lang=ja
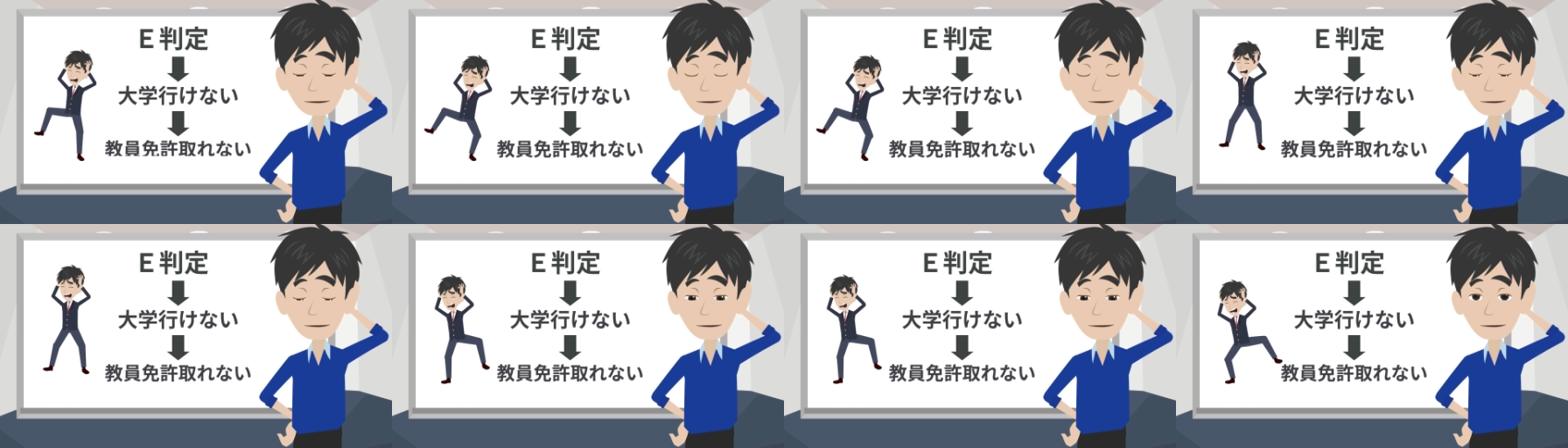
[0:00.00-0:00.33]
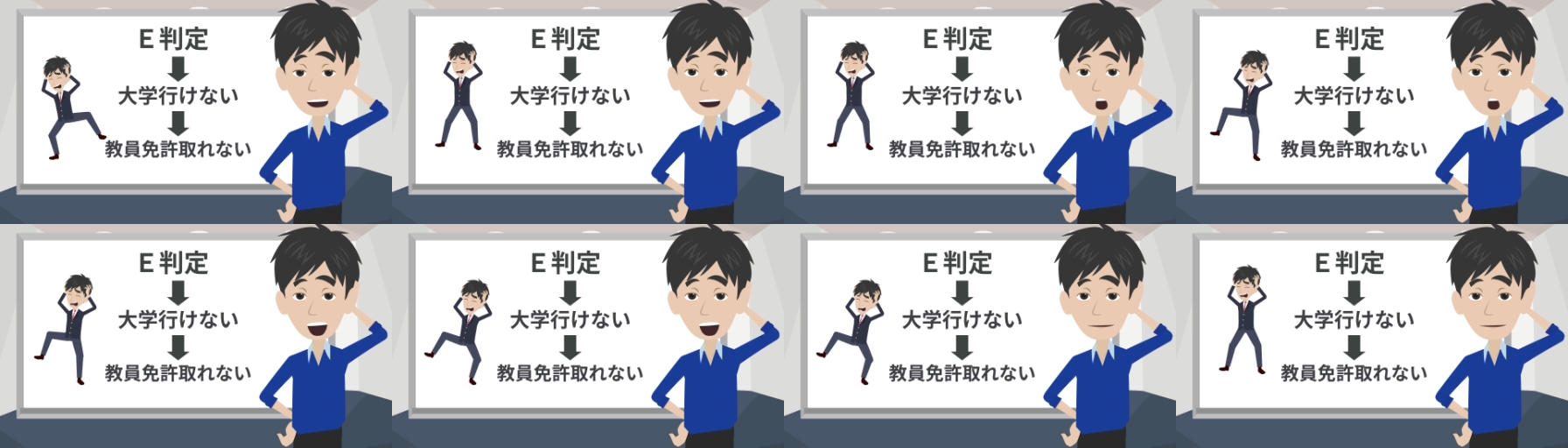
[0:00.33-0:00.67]
大
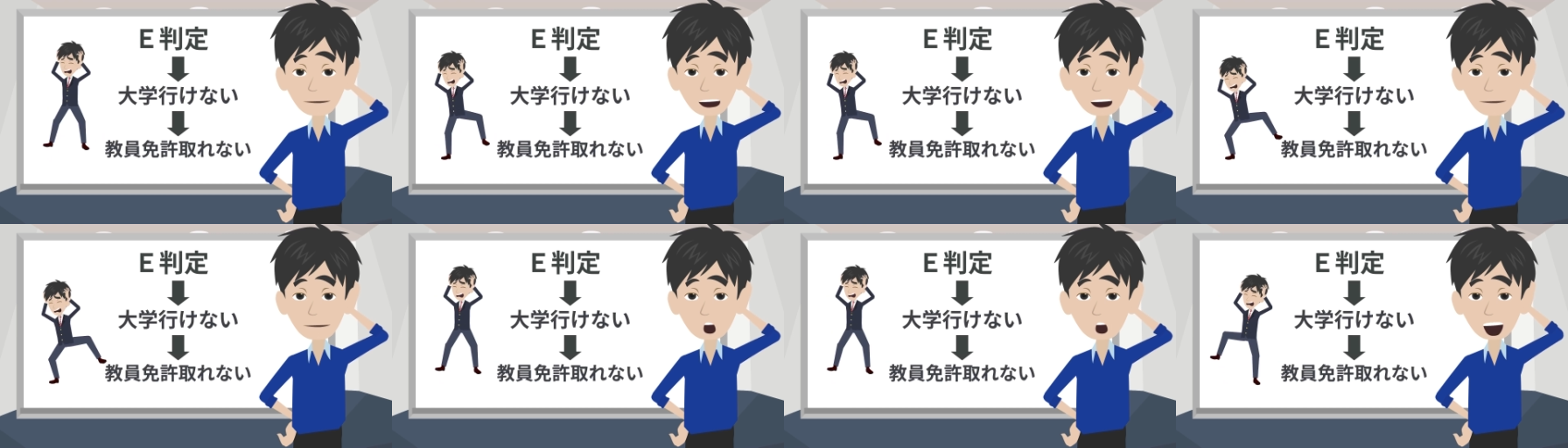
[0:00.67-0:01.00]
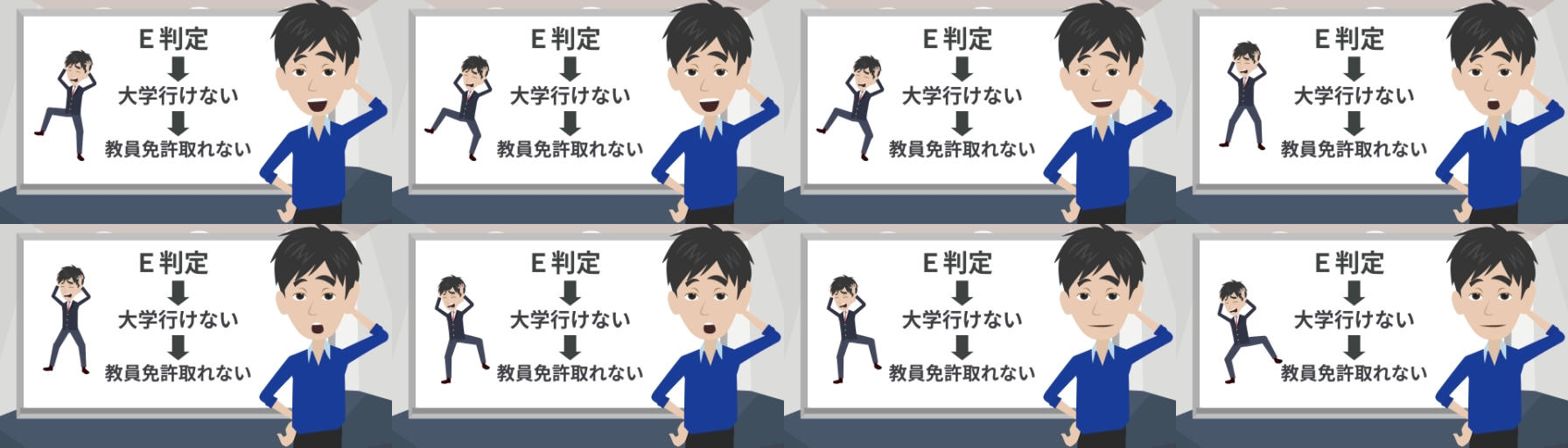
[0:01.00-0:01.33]
学行けなけれ
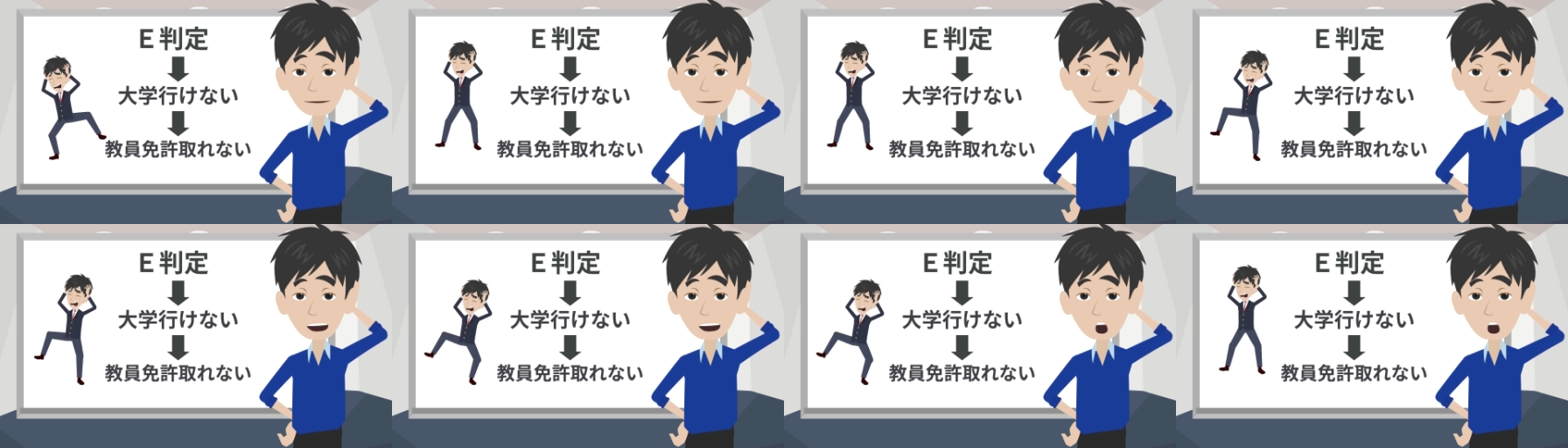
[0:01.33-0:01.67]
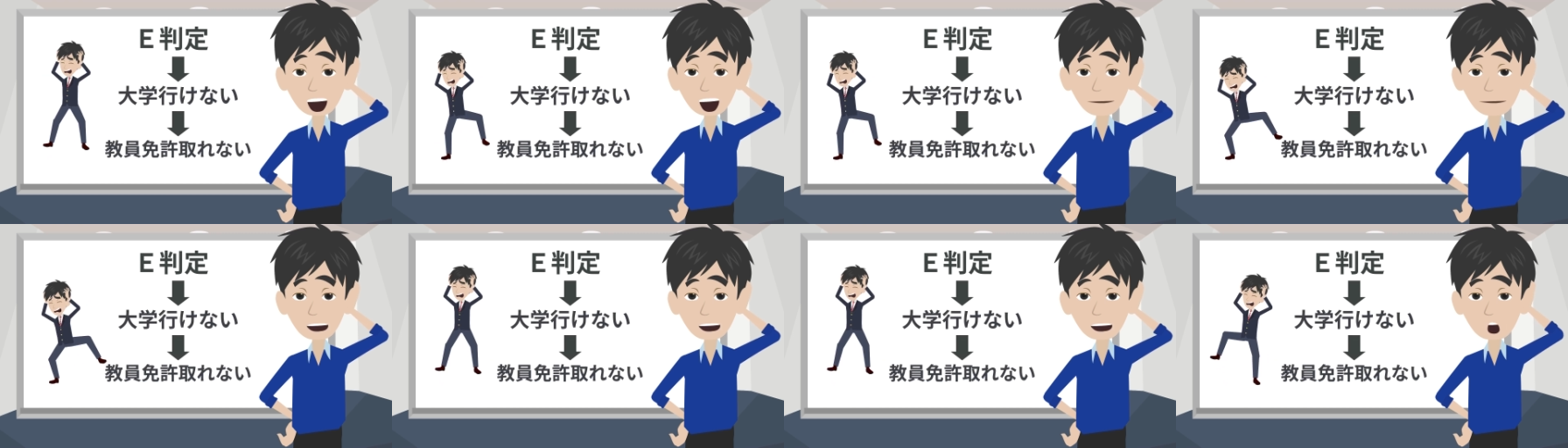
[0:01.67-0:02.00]
ば教員
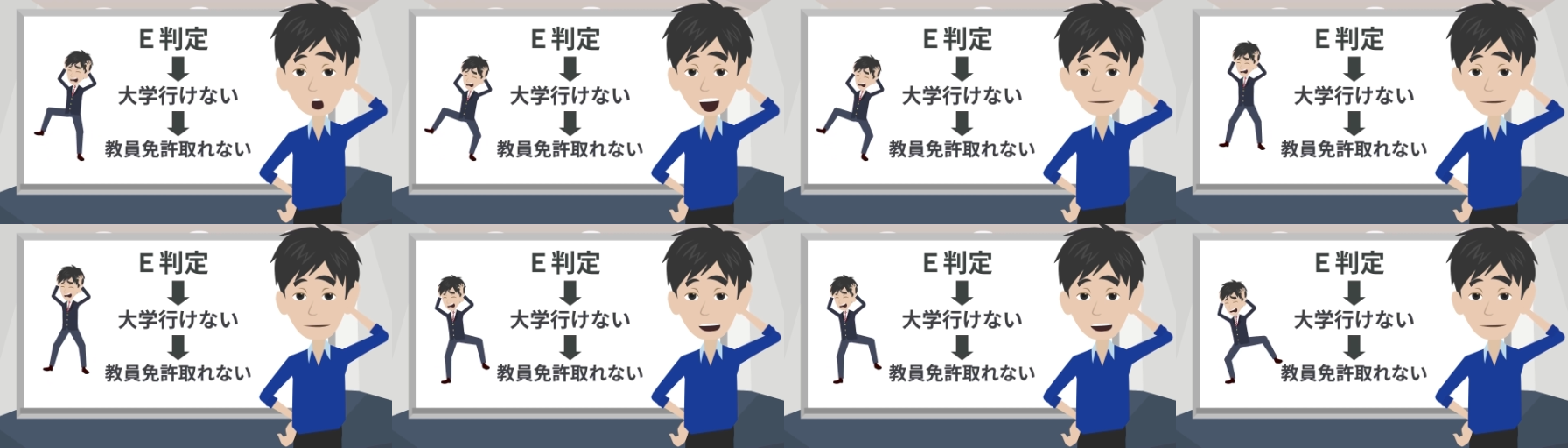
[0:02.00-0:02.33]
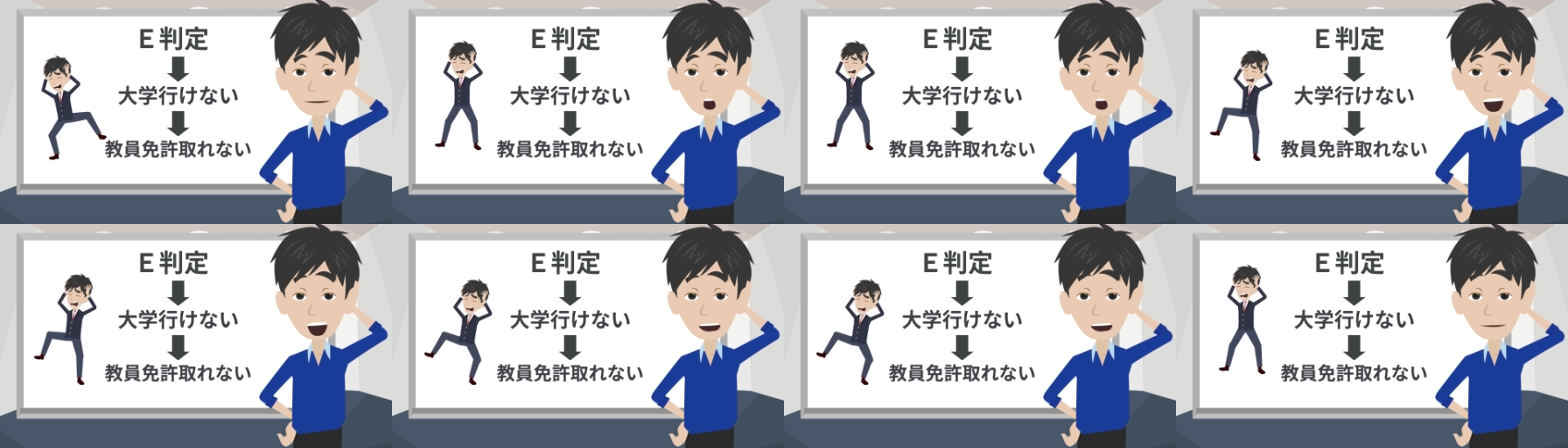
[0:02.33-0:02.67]
免許取れないか
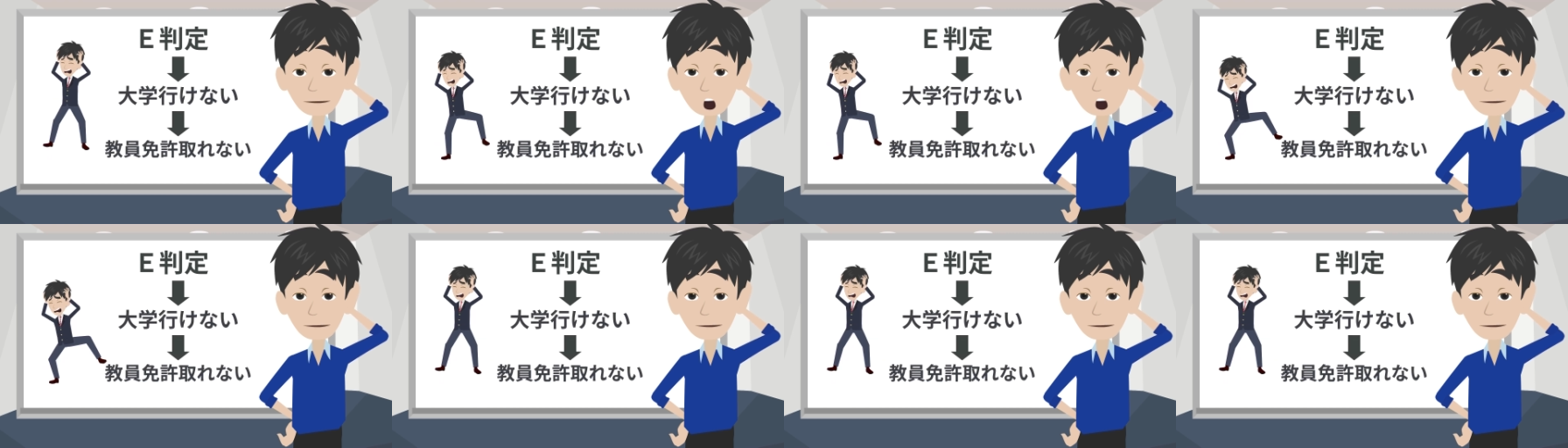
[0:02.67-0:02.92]
らね。